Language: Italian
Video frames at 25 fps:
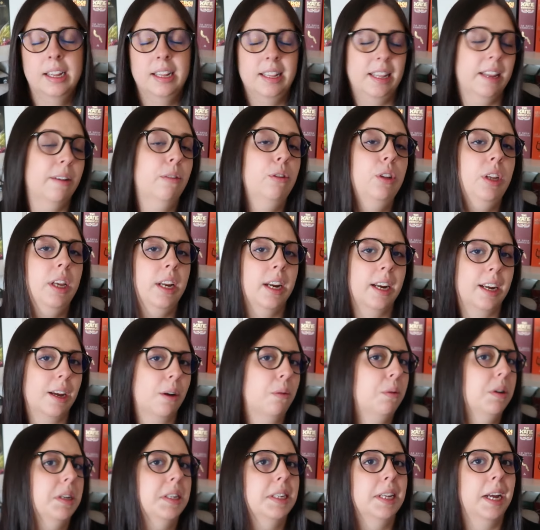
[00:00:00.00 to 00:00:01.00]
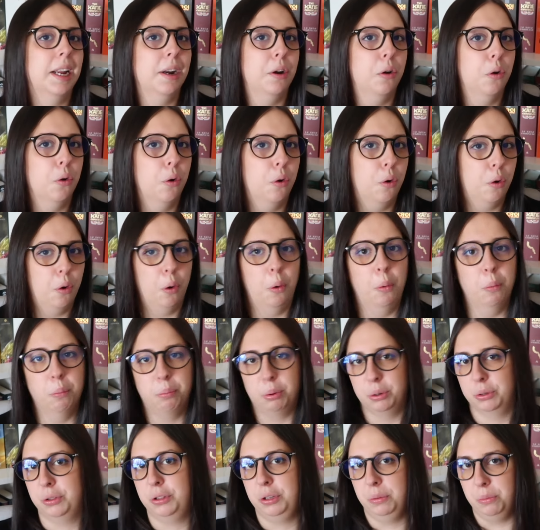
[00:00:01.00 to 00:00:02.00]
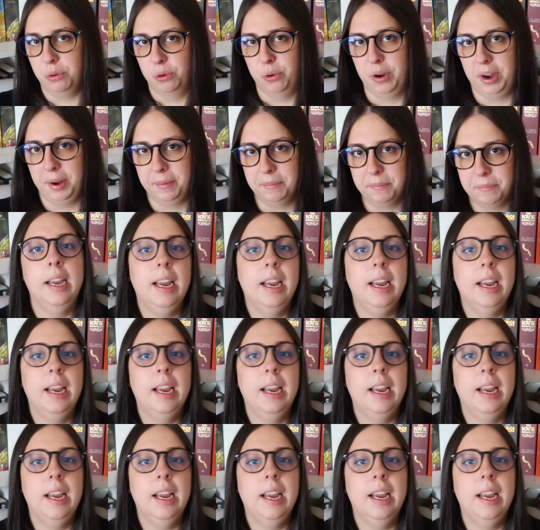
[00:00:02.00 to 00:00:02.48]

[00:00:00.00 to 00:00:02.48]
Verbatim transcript: devo dire che quest'anno ho un po' timore.